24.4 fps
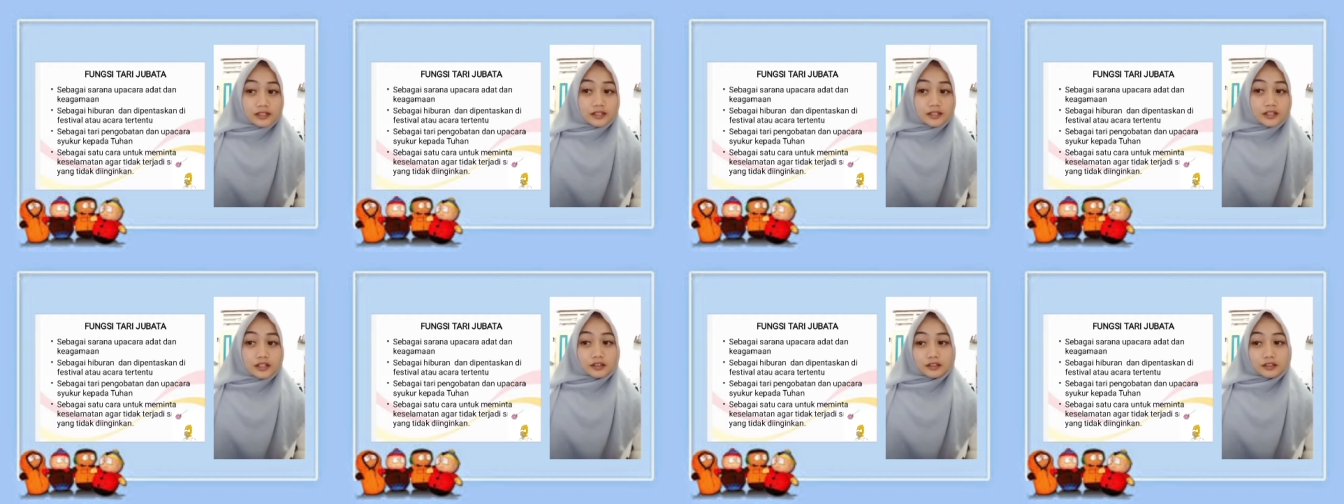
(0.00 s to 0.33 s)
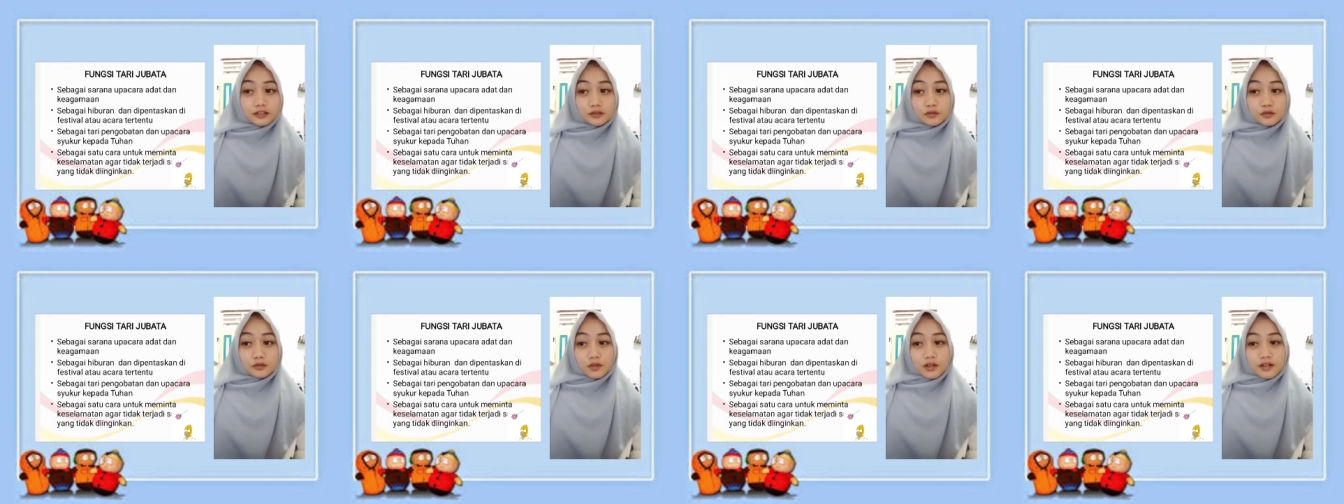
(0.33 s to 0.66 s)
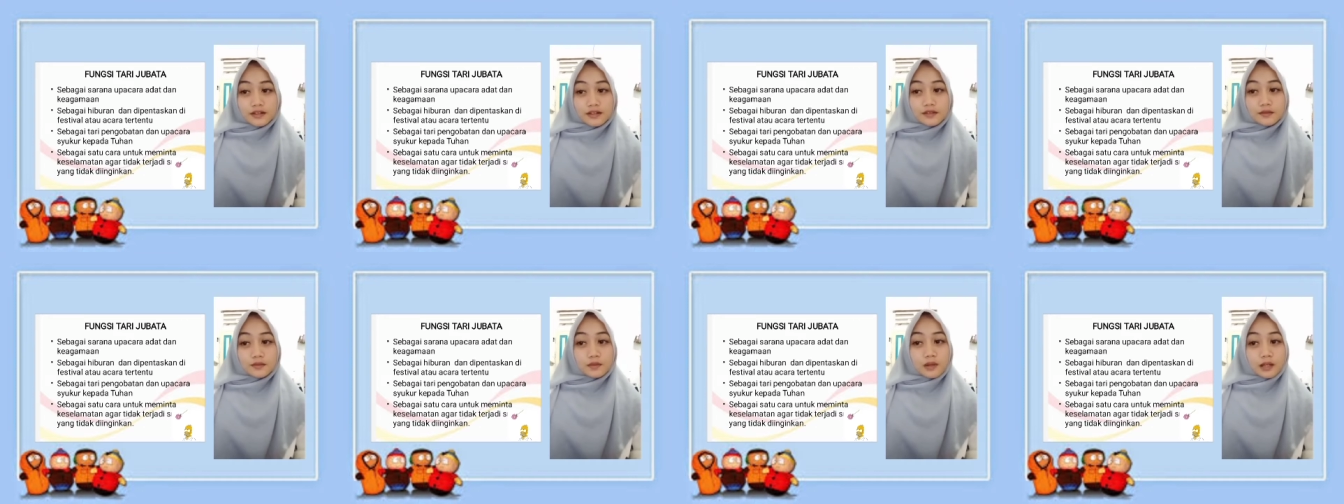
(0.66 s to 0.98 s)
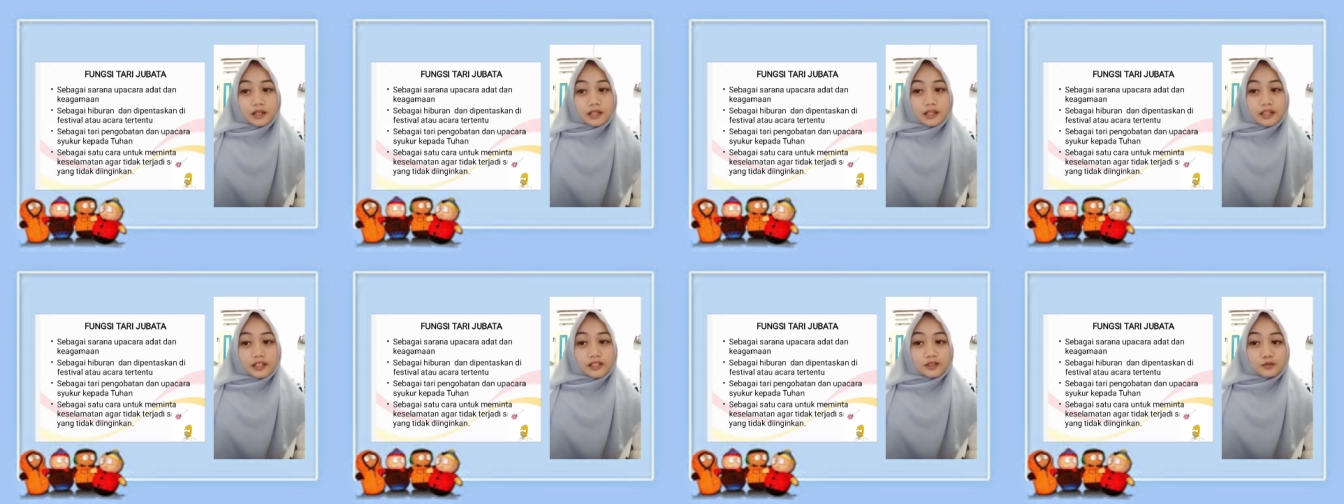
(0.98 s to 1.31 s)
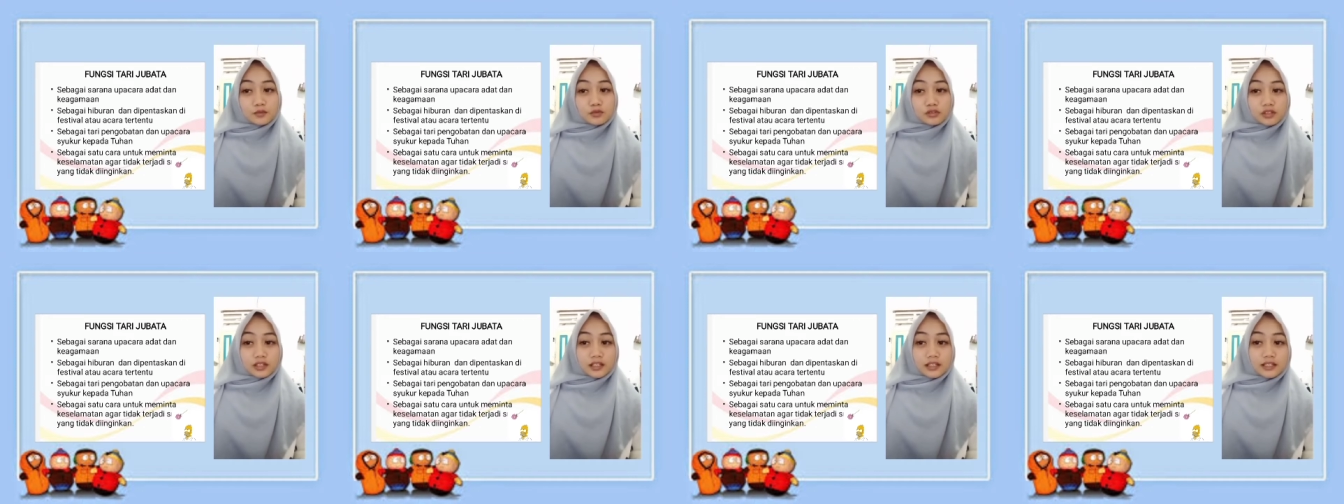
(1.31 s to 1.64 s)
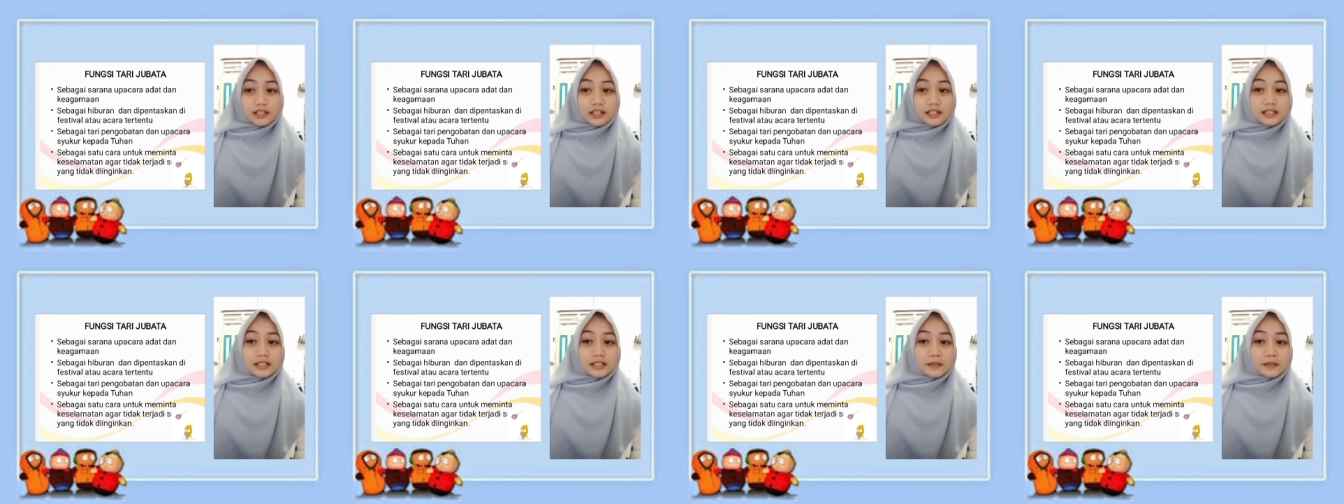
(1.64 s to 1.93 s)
yang kedua sebagai hiburan dan